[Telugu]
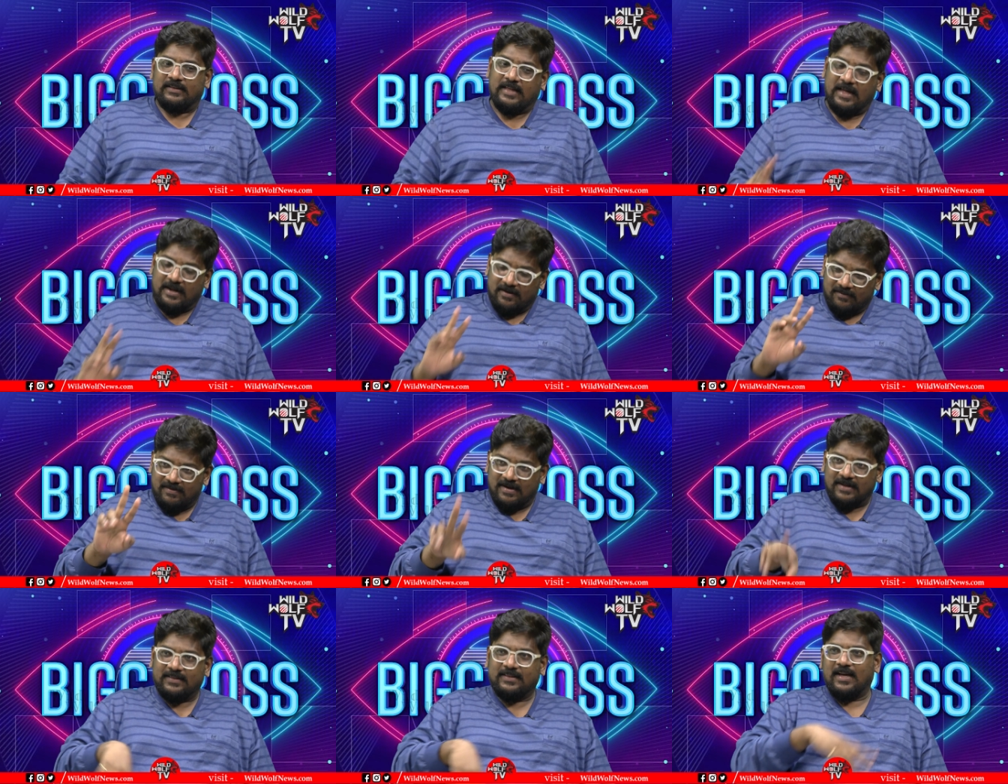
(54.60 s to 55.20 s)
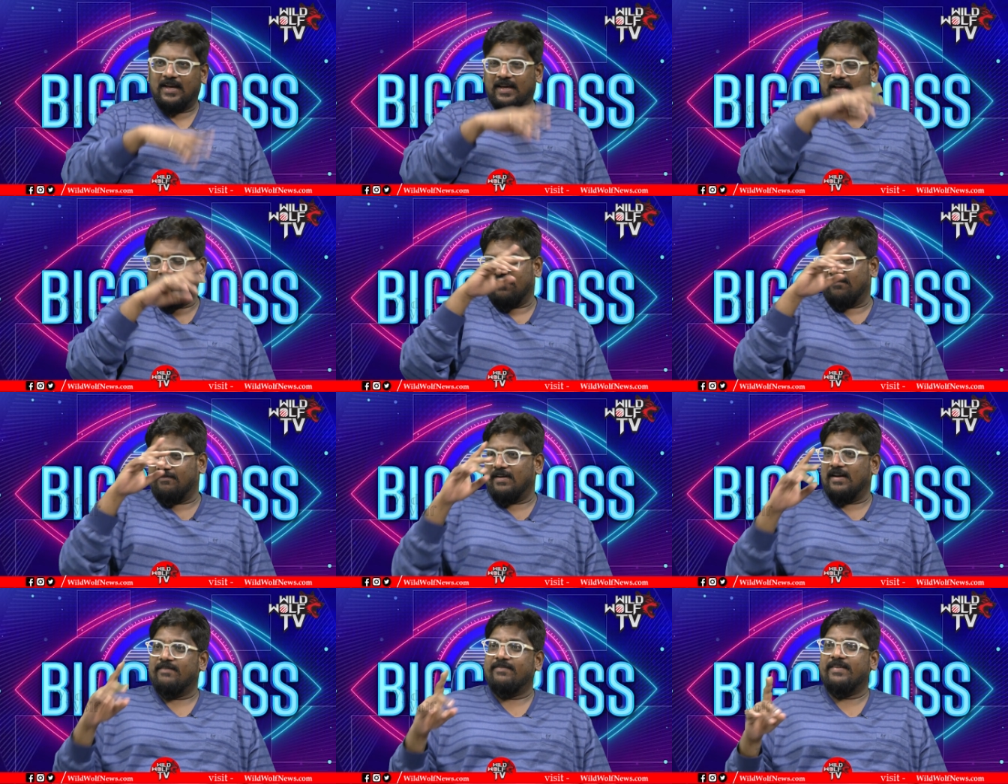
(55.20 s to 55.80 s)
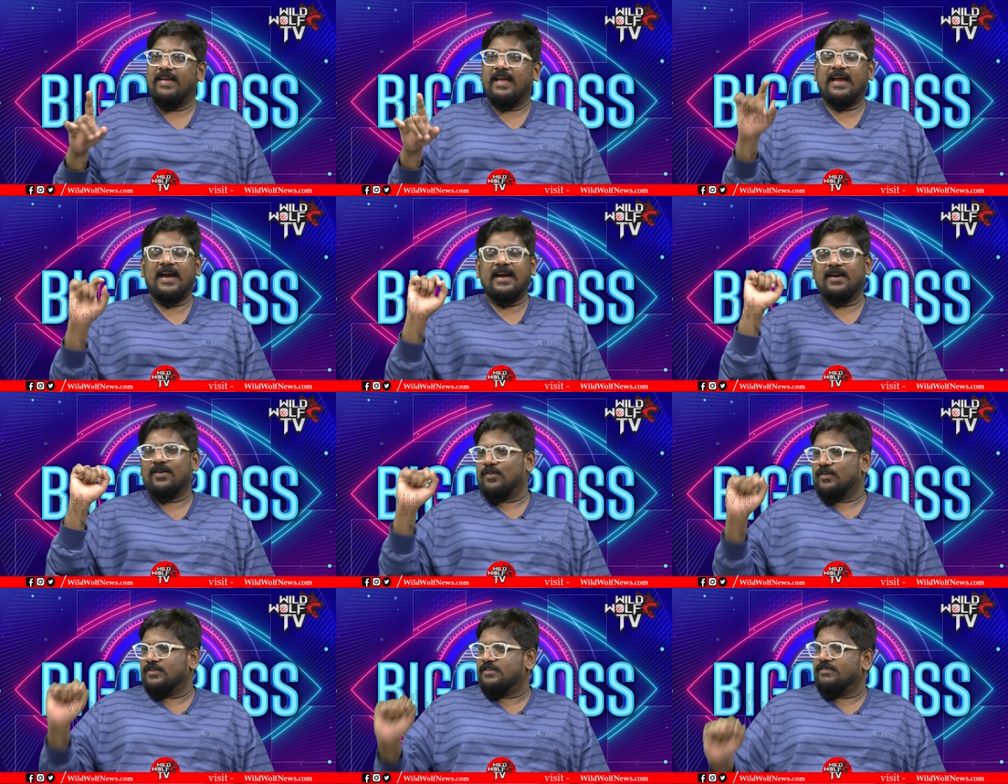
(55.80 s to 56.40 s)
తర్వాత వాళ్ళు
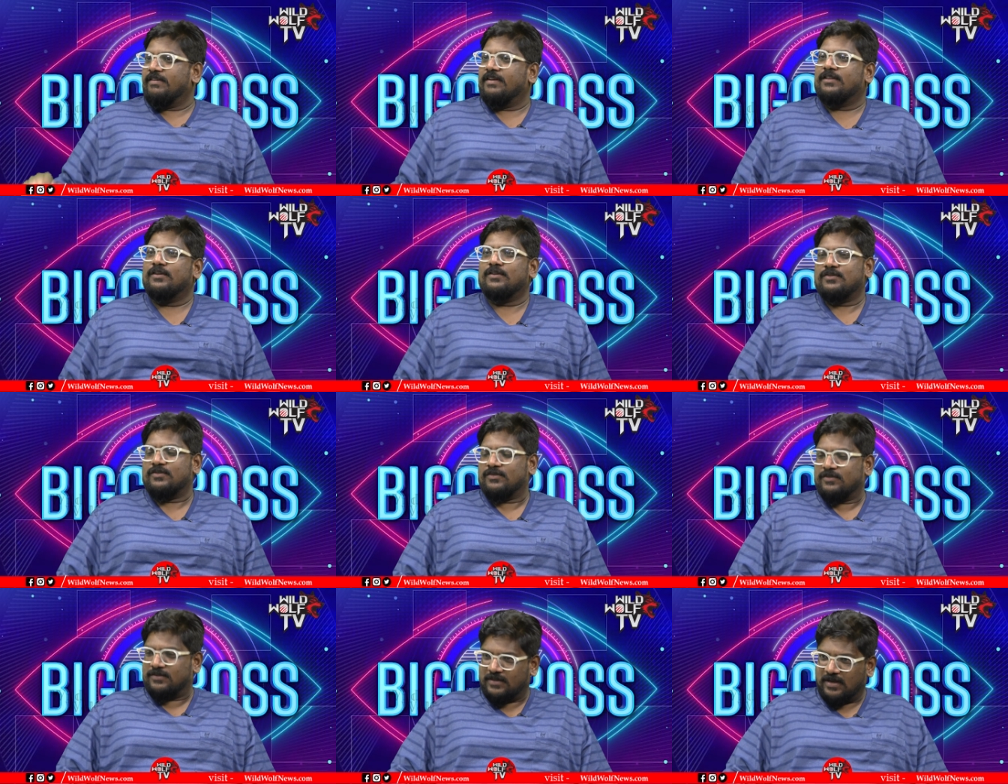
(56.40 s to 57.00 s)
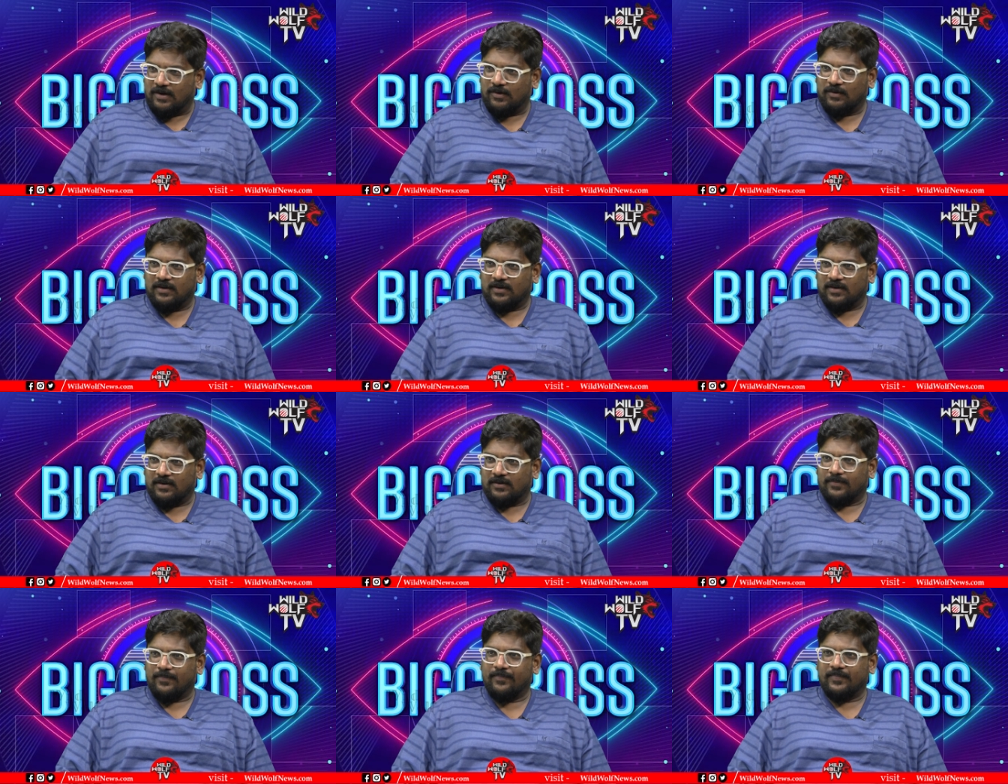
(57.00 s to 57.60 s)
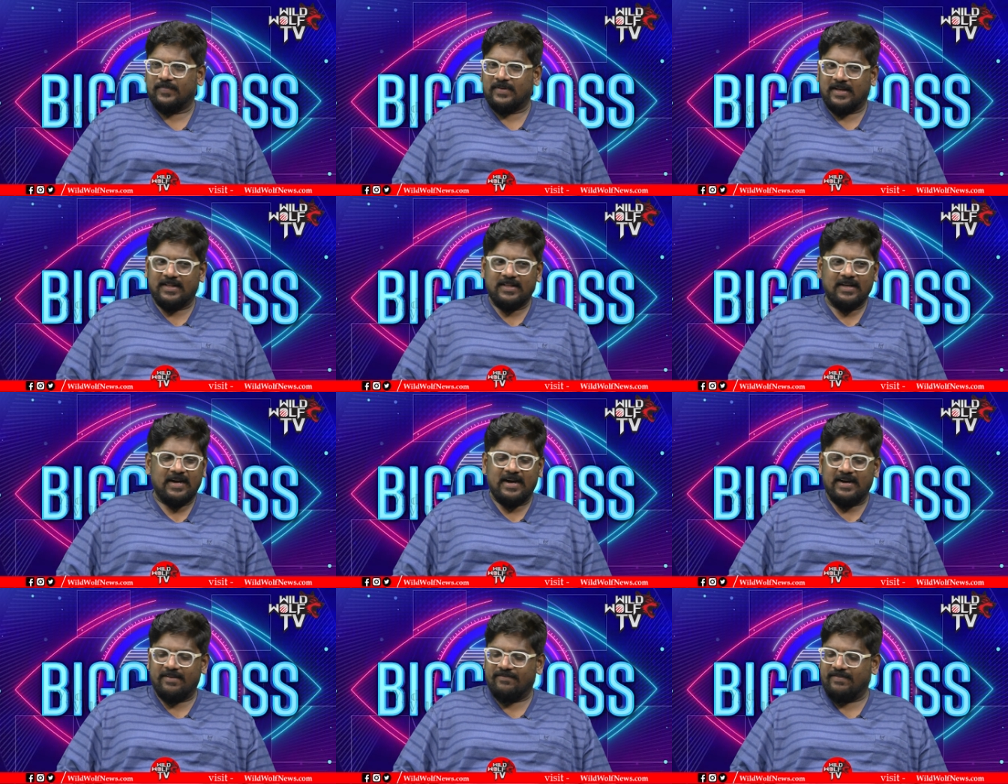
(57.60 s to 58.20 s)
వీకెండ్ కోసం ఎదురు చూస్తూ ఉంటారు
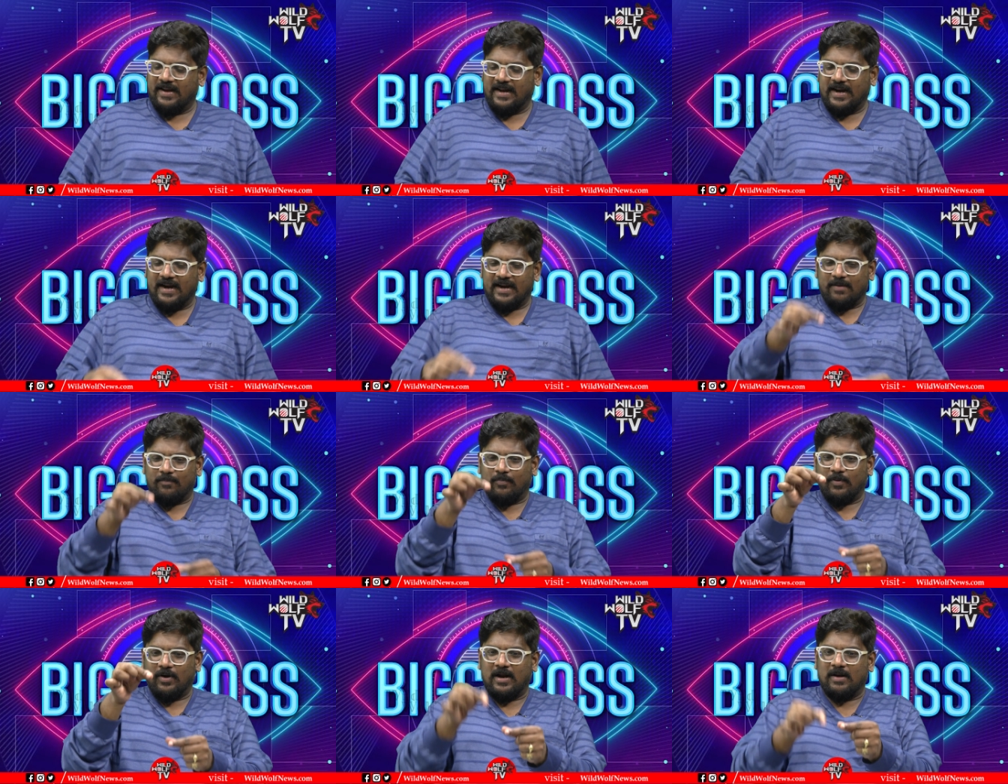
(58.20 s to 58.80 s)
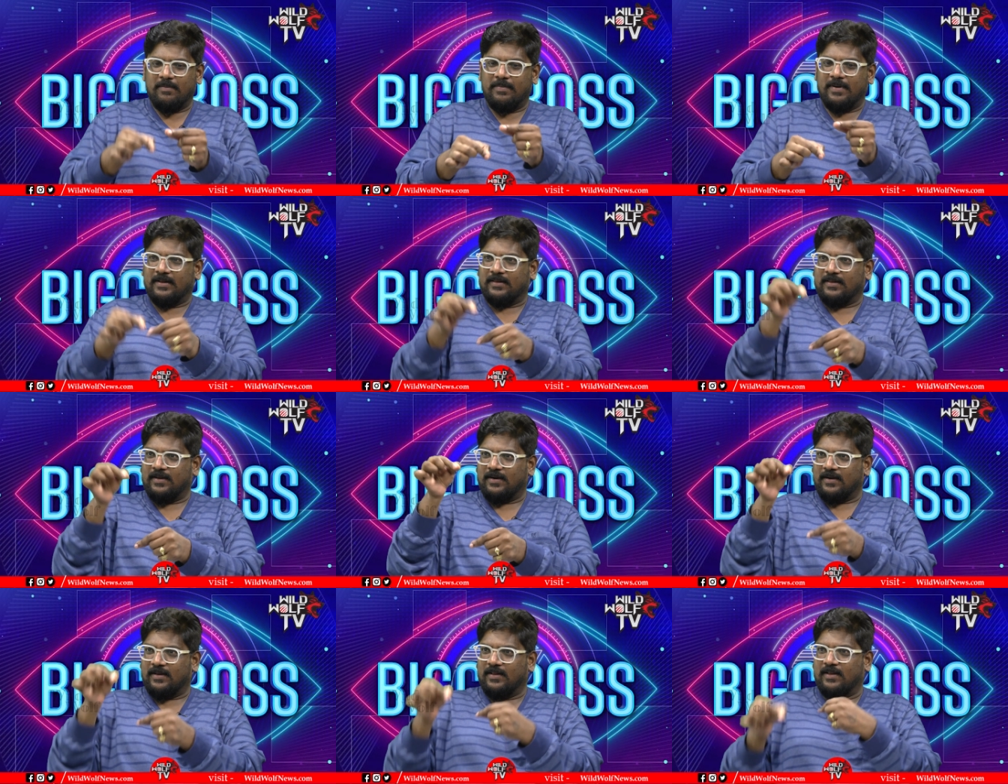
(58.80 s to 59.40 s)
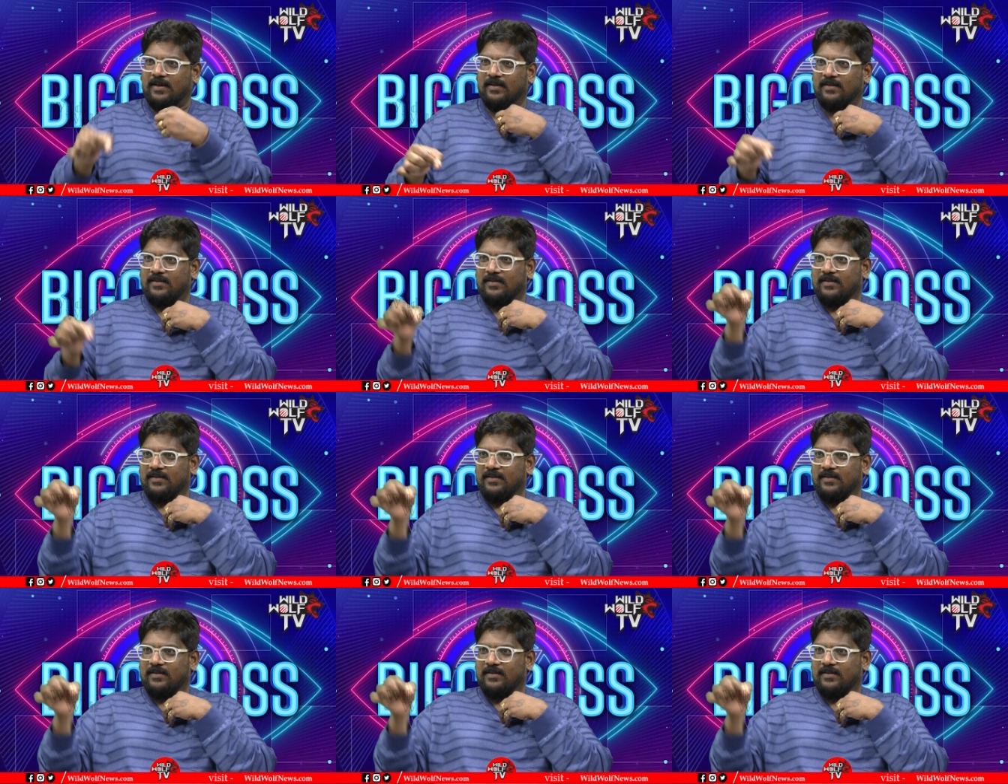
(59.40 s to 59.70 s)
ఎందుకంటే వీకెండ్ ఆ పుల్లలు పెడతారు కదా